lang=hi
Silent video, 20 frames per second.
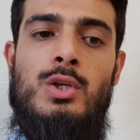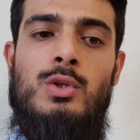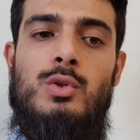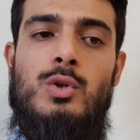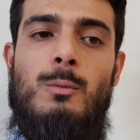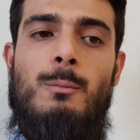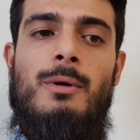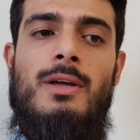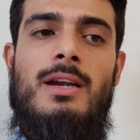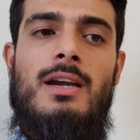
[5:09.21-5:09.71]

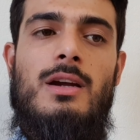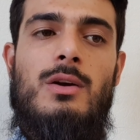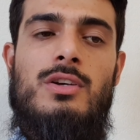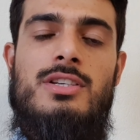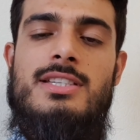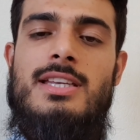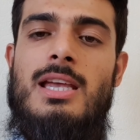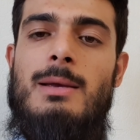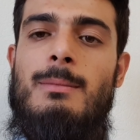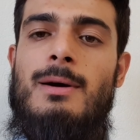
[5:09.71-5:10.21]
तो फिर
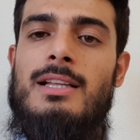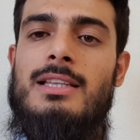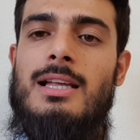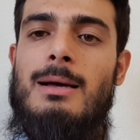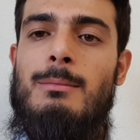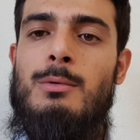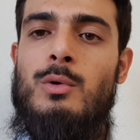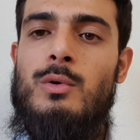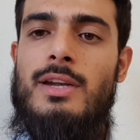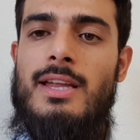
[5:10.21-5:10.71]
उसके बाद
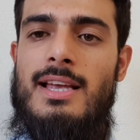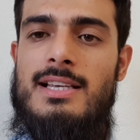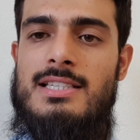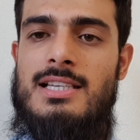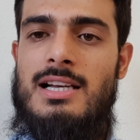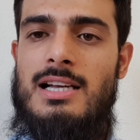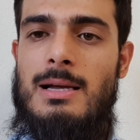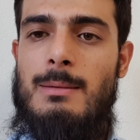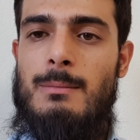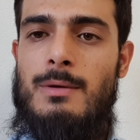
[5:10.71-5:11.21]
आप लोगों ने
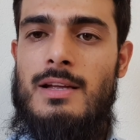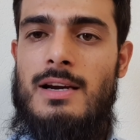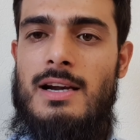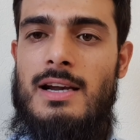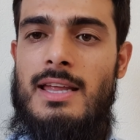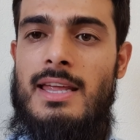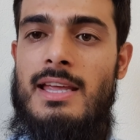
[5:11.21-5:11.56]
ऐसा काम करना